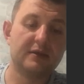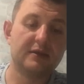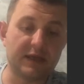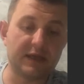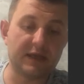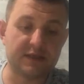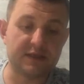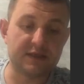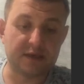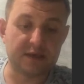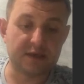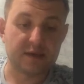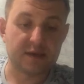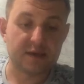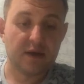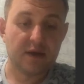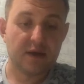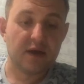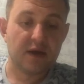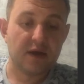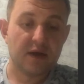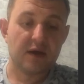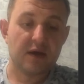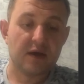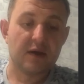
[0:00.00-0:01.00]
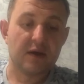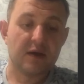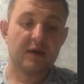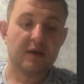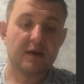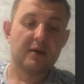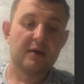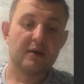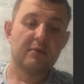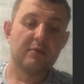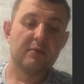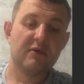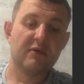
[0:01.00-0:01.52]
Третье.
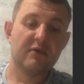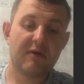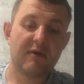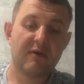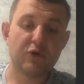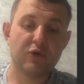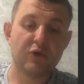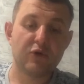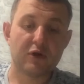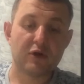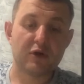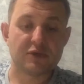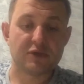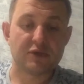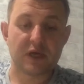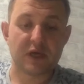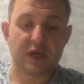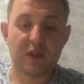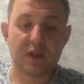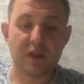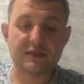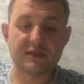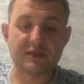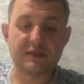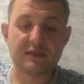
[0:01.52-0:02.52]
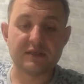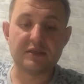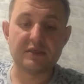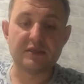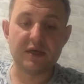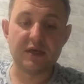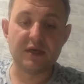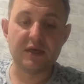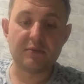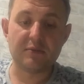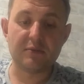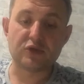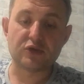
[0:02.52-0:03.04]
Мы во многом согласны с
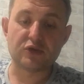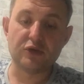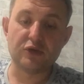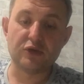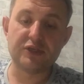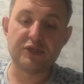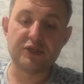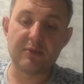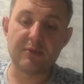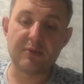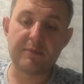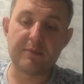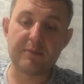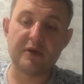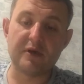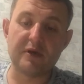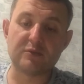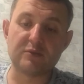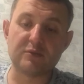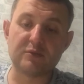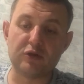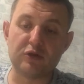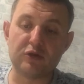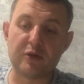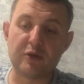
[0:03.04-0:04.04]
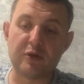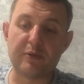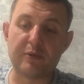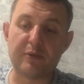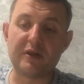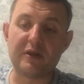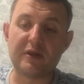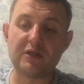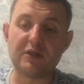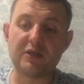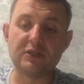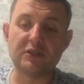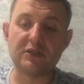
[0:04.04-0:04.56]
тем, что тема о пересмотре
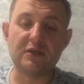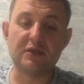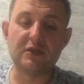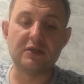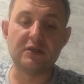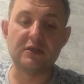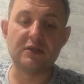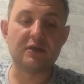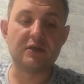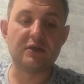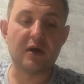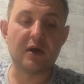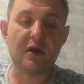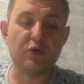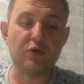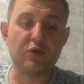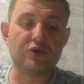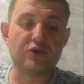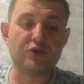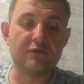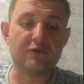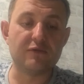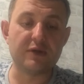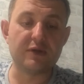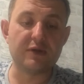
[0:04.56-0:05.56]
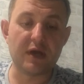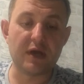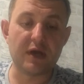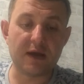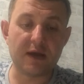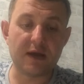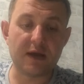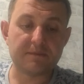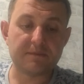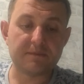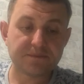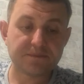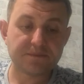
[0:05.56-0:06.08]
продолжительности рабочего
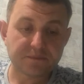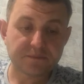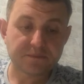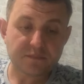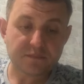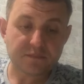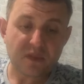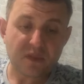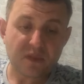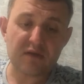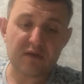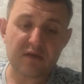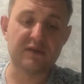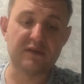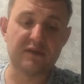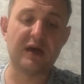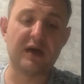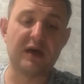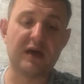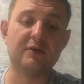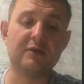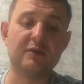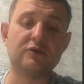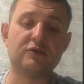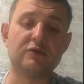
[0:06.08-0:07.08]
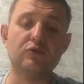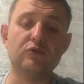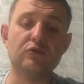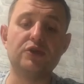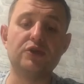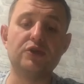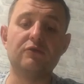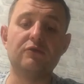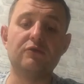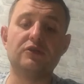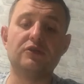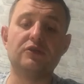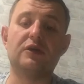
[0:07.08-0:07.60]
дня, в данном
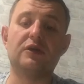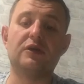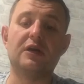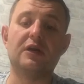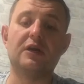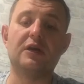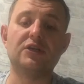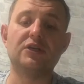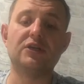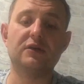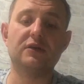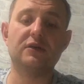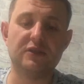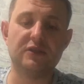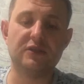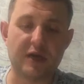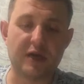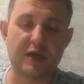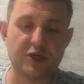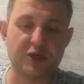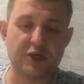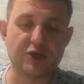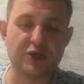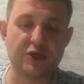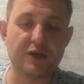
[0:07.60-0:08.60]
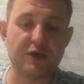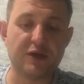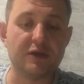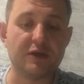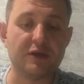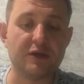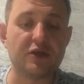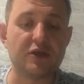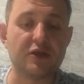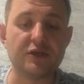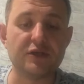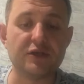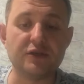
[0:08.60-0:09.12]
случае его сокращение
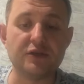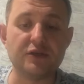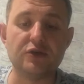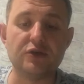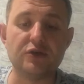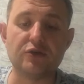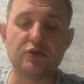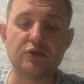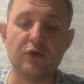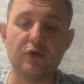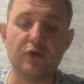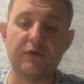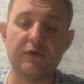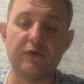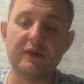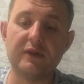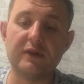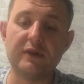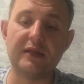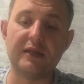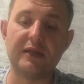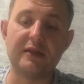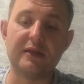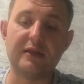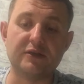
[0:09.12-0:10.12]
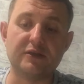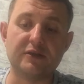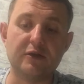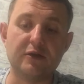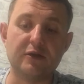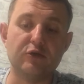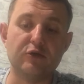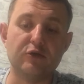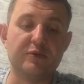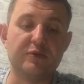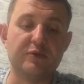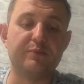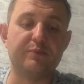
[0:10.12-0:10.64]
до 6 часов на
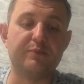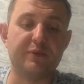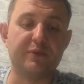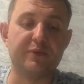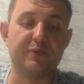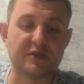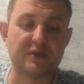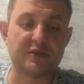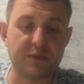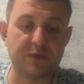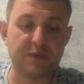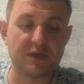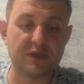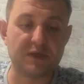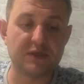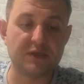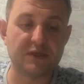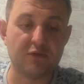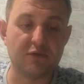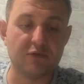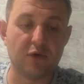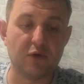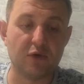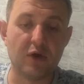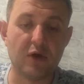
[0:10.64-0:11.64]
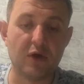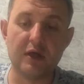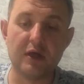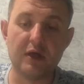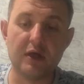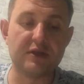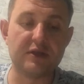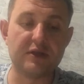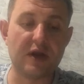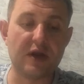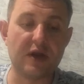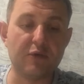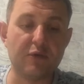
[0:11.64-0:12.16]
длительную перспективу,
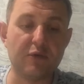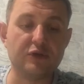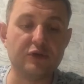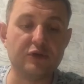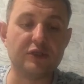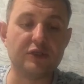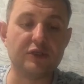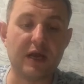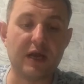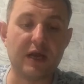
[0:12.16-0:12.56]
требует